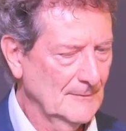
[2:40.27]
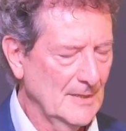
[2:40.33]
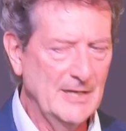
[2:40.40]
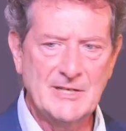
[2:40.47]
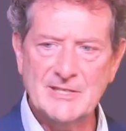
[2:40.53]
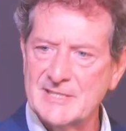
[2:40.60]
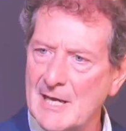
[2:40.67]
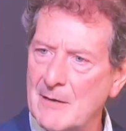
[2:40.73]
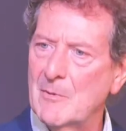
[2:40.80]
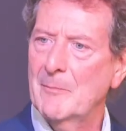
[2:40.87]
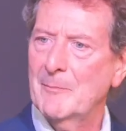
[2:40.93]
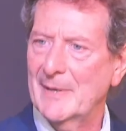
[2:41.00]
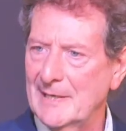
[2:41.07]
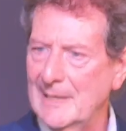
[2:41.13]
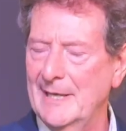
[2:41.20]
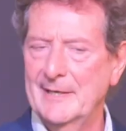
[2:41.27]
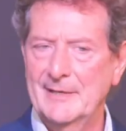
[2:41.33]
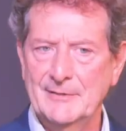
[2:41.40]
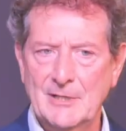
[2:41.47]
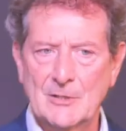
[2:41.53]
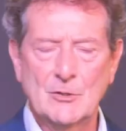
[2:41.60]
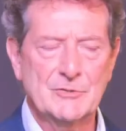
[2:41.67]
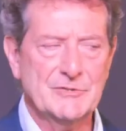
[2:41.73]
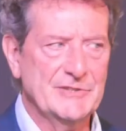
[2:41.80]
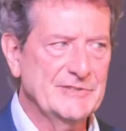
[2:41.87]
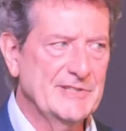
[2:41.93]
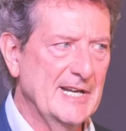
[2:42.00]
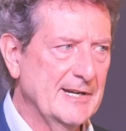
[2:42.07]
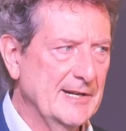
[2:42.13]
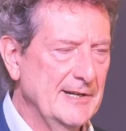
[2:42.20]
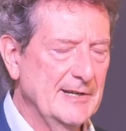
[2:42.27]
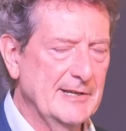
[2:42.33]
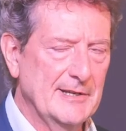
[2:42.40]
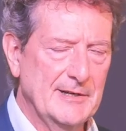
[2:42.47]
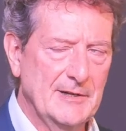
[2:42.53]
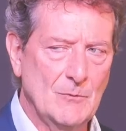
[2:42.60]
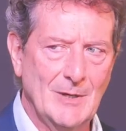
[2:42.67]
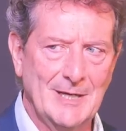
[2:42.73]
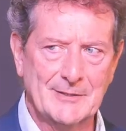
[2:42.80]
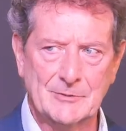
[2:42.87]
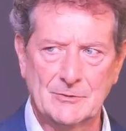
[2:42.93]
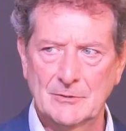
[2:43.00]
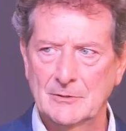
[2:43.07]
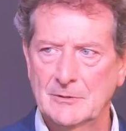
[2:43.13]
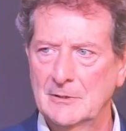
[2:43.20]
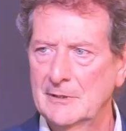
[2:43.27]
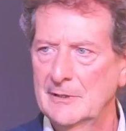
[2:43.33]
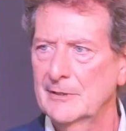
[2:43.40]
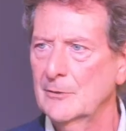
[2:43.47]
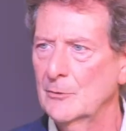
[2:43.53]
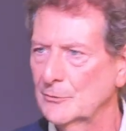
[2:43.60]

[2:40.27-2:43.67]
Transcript: Iniziamo a parlare di cose tecniche riguardo